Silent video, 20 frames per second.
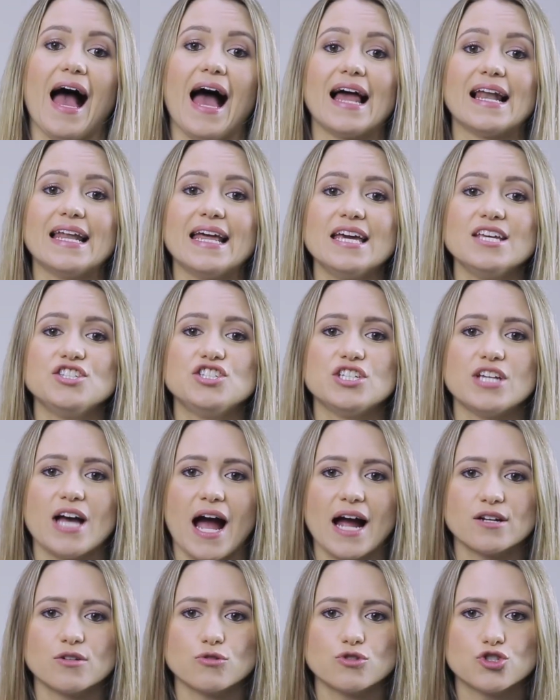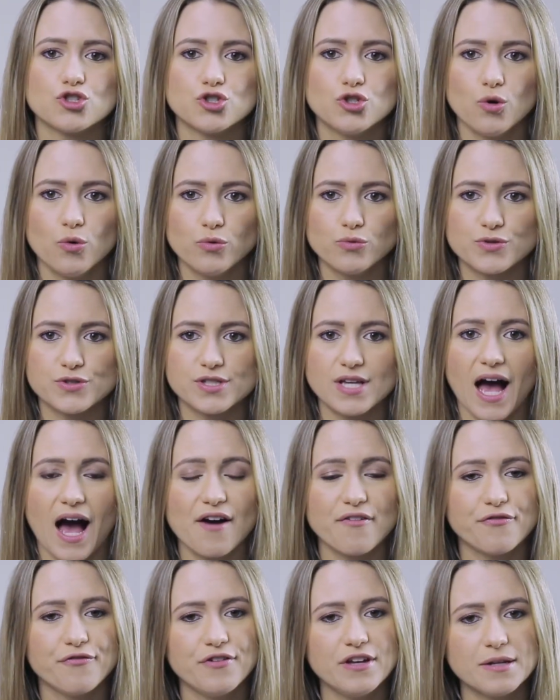A lei de Arnold Schultz
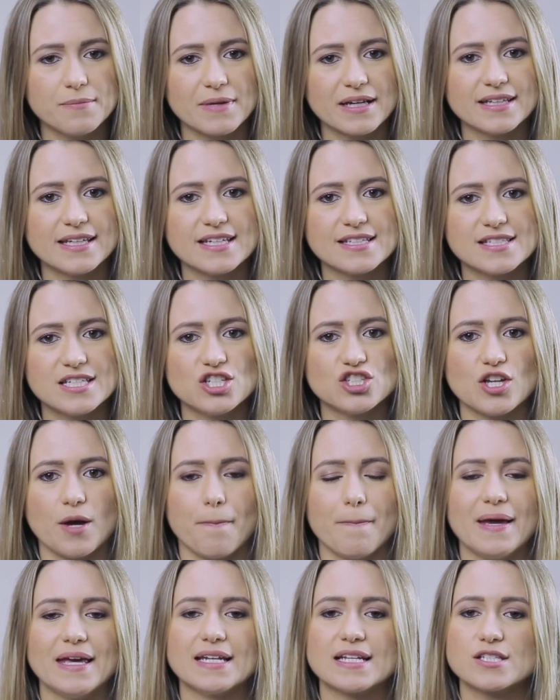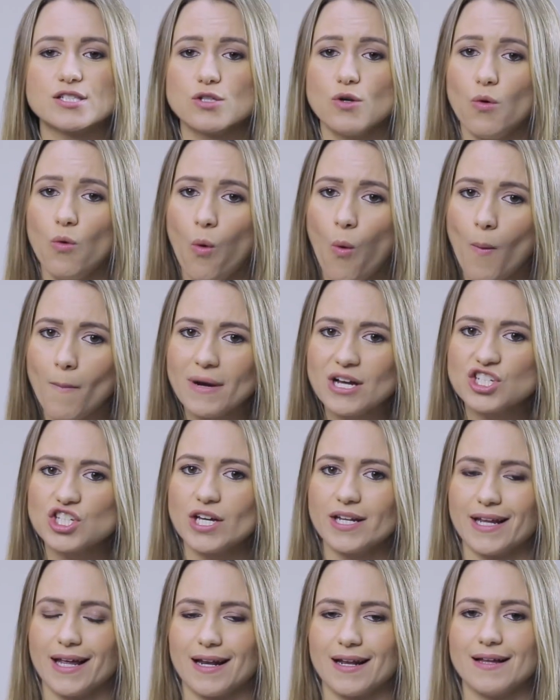afirma que existe apenas uma
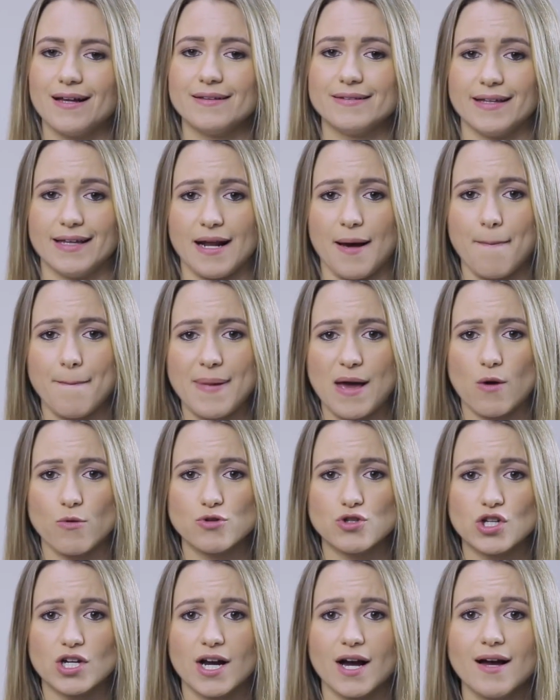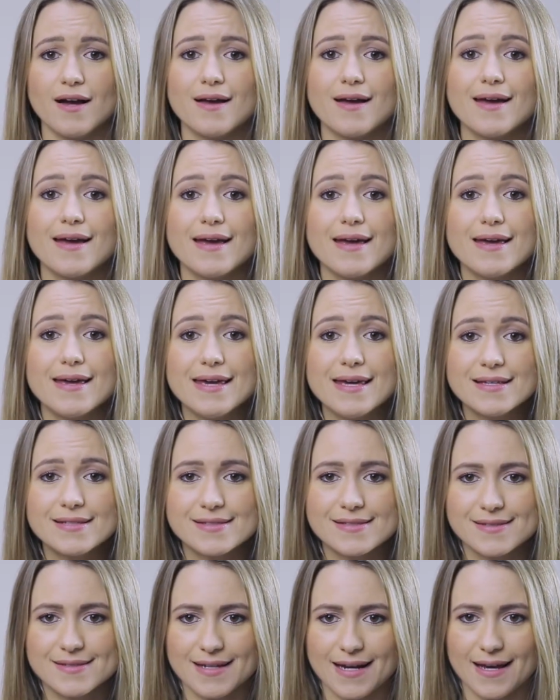janela terapêutica
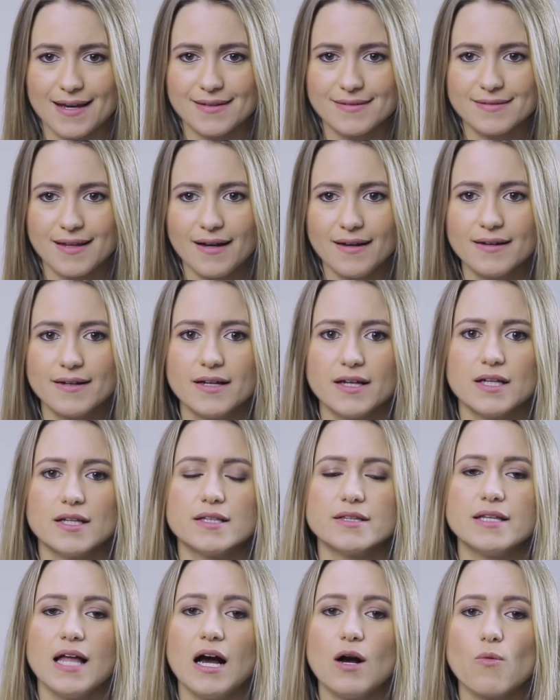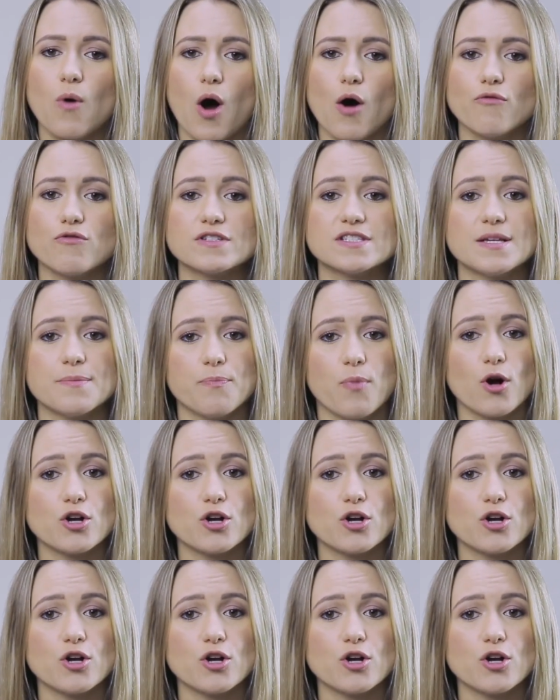estreita na qual você